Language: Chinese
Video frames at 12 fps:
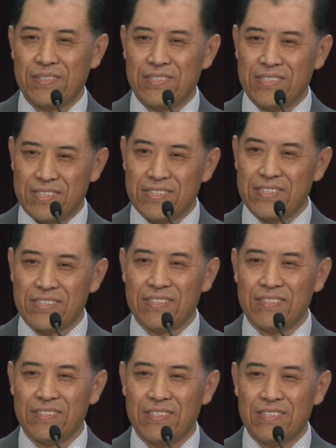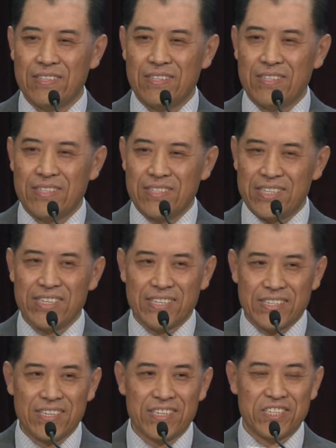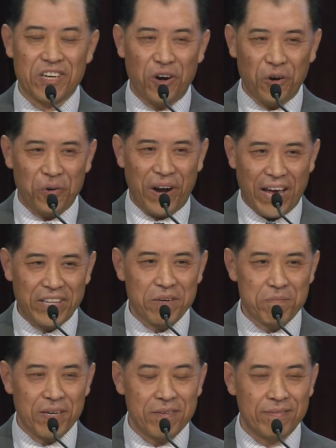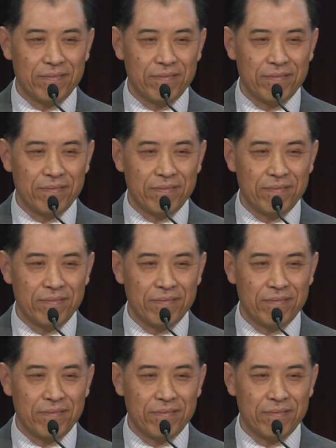其实，这一切是偶然的吗？